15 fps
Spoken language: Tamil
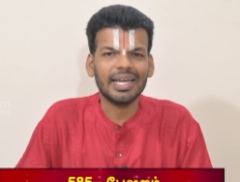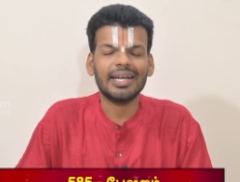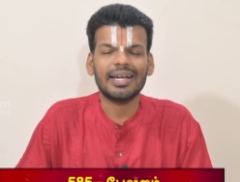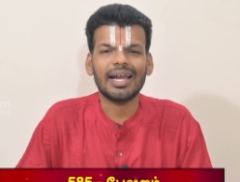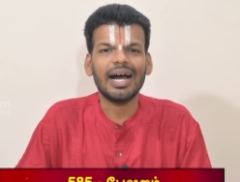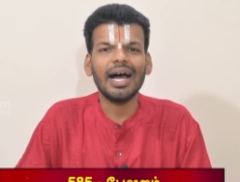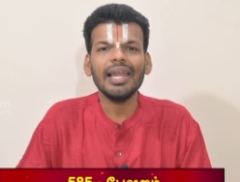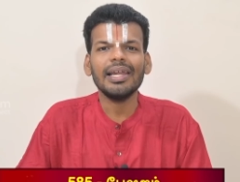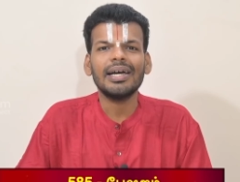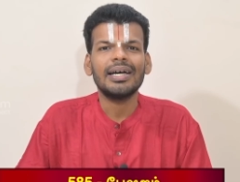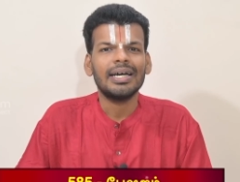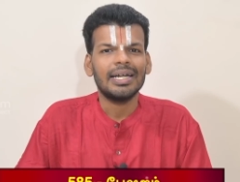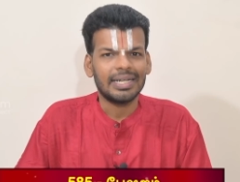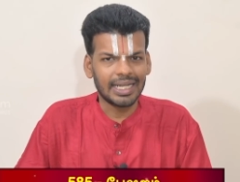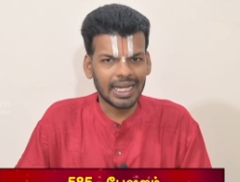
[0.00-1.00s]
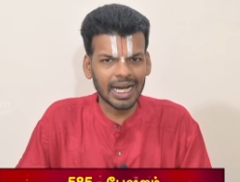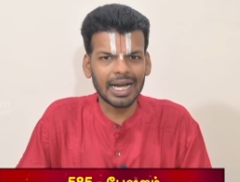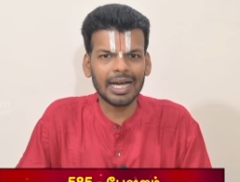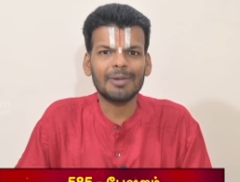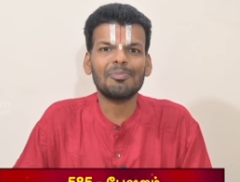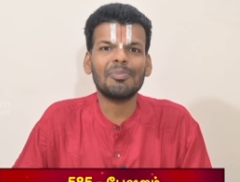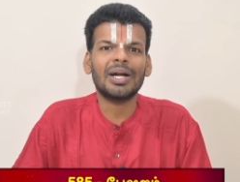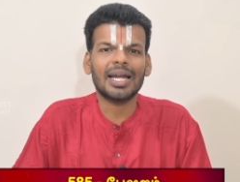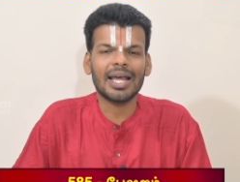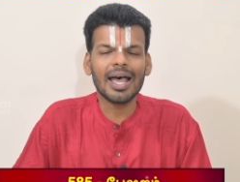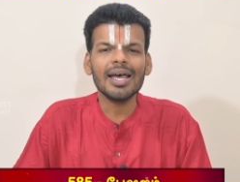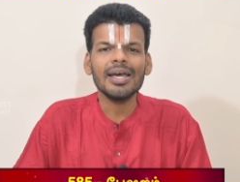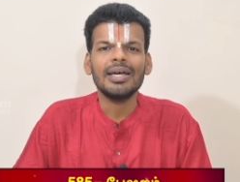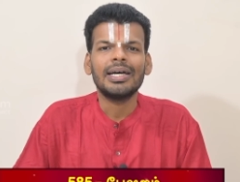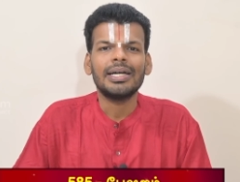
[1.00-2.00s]
என்றால் ந கர்மணா
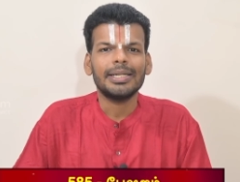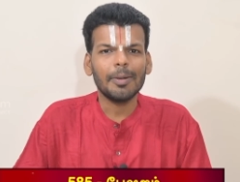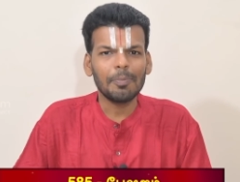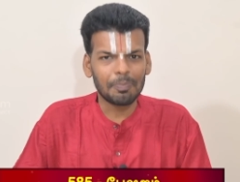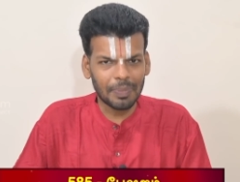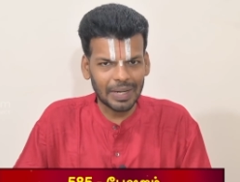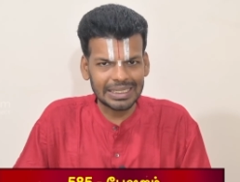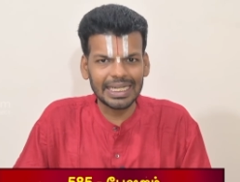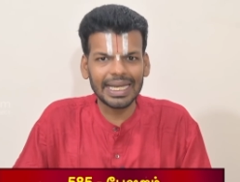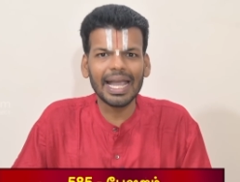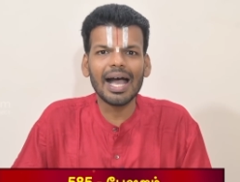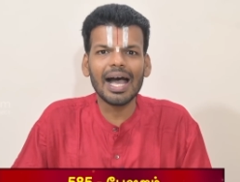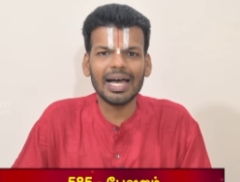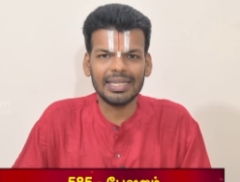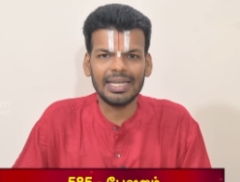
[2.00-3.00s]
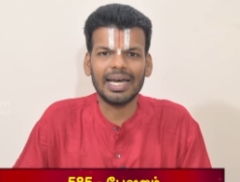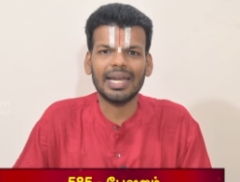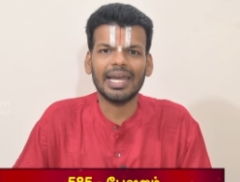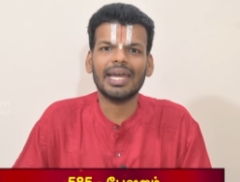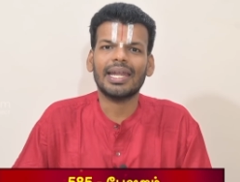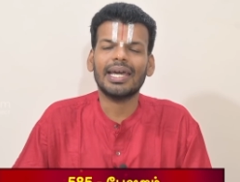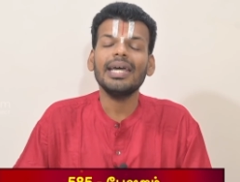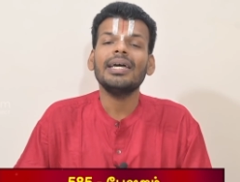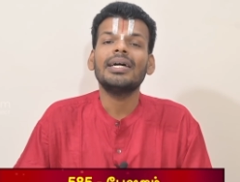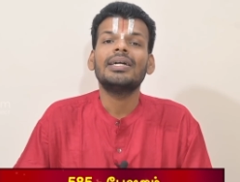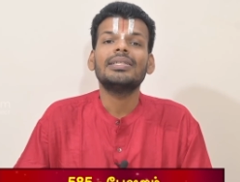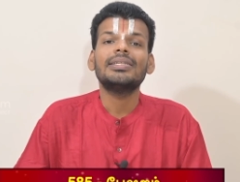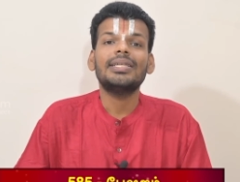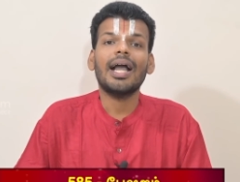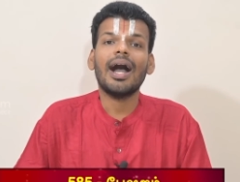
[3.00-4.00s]
ந பிரஜயாதனேன
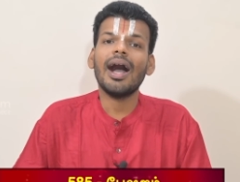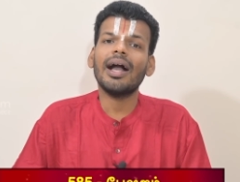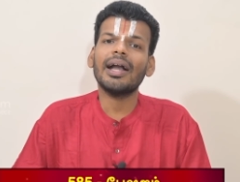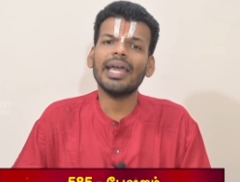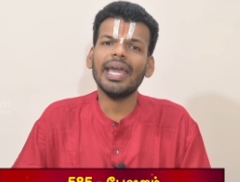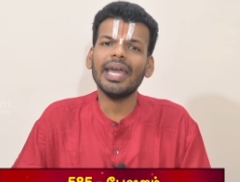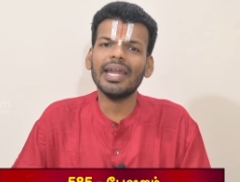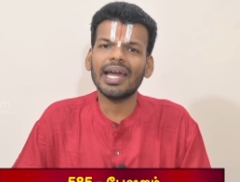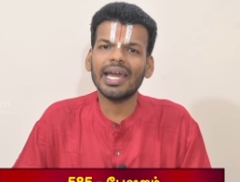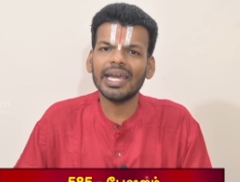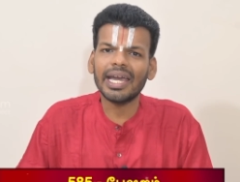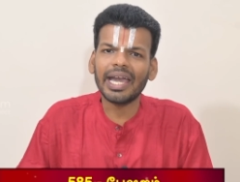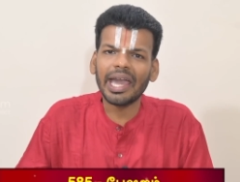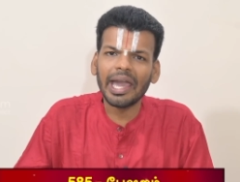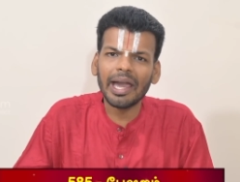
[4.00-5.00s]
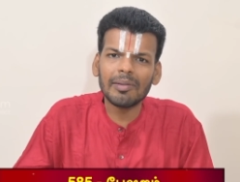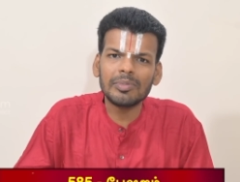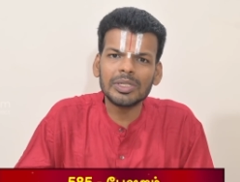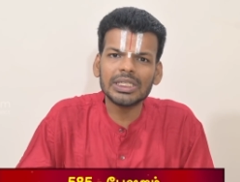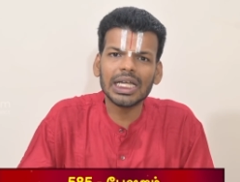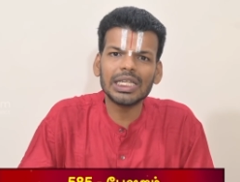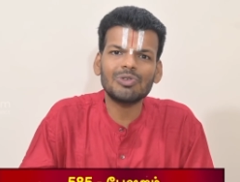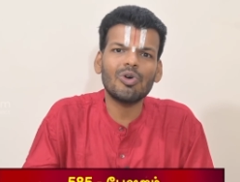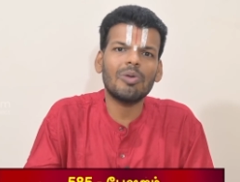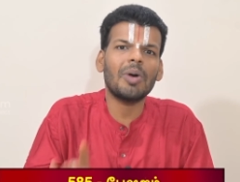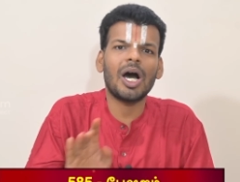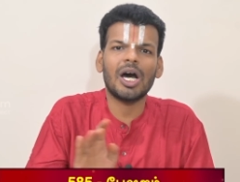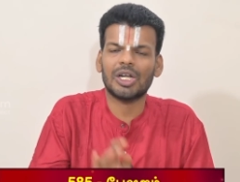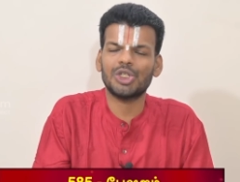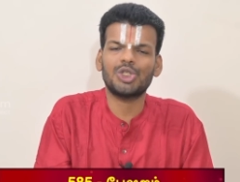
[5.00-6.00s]
தியாகேனைக்கே
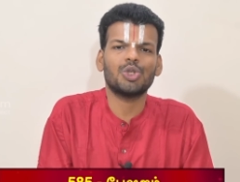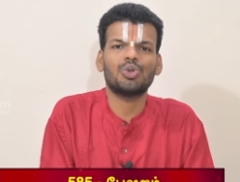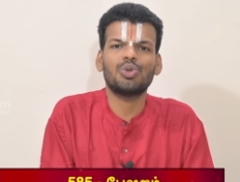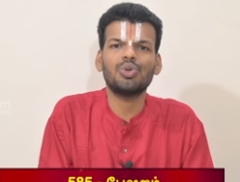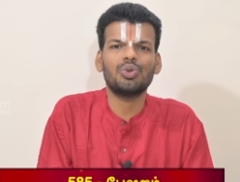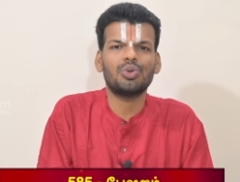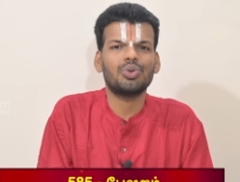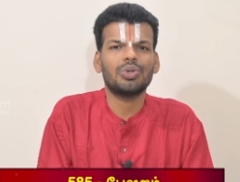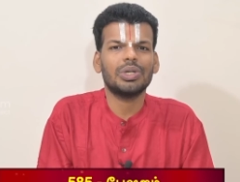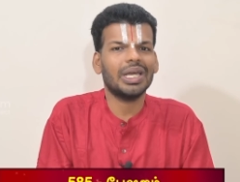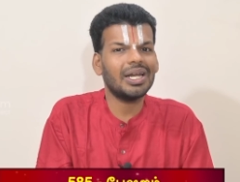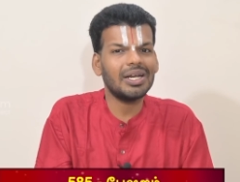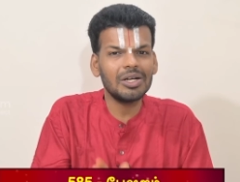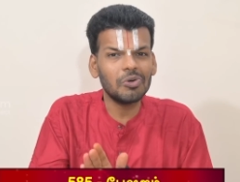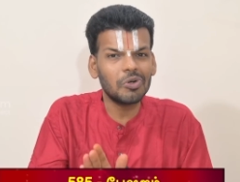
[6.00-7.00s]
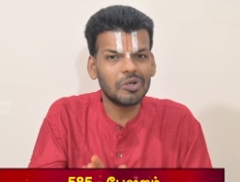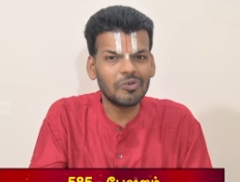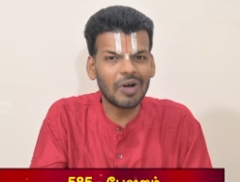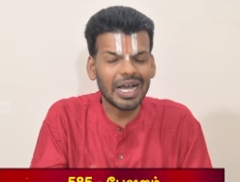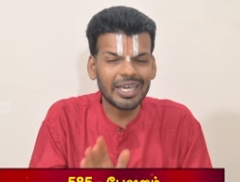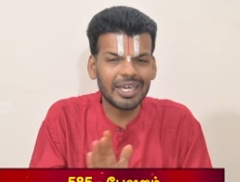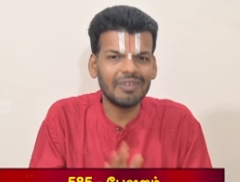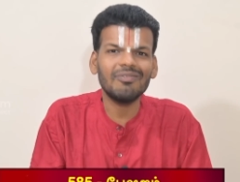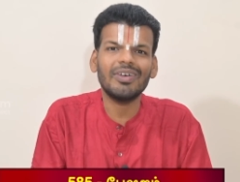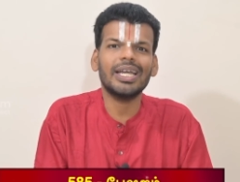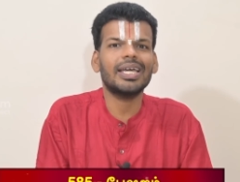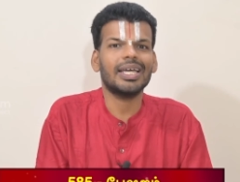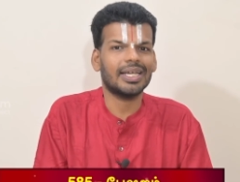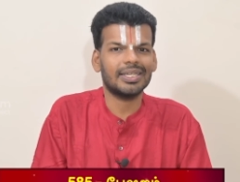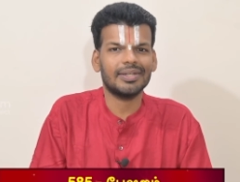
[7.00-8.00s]
அமிர்தத்துவமானசுகு என்று ஒரு வாக்கியம்
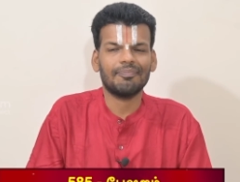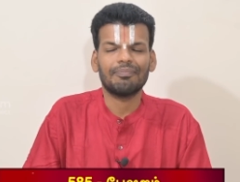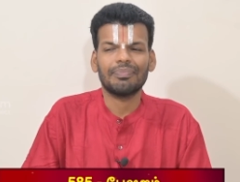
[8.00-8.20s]
வருகிறது